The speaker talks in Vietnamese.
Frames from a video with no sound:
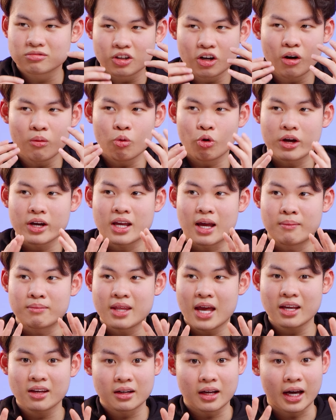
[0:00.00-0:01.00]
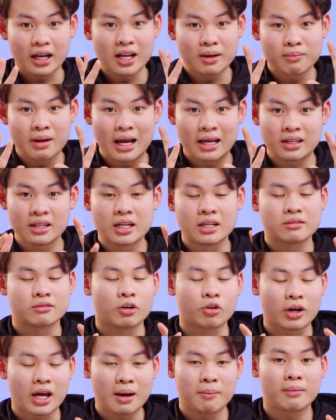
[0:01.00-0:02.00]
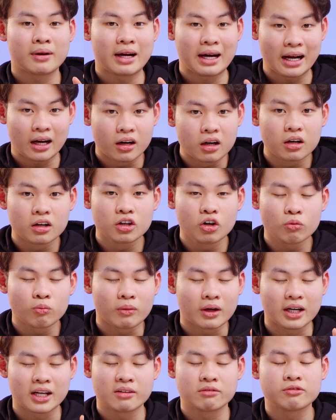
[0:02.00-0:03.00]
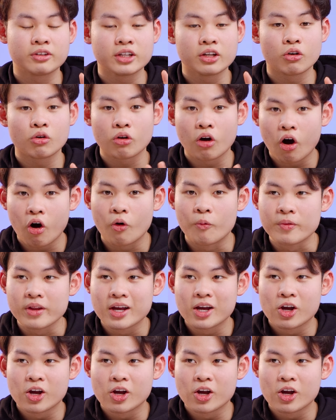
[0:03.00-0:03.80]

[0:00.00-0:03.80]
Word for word: có một cái cảm giác như là anh em đang nhìn vào camera hơn lúc mà anh em video call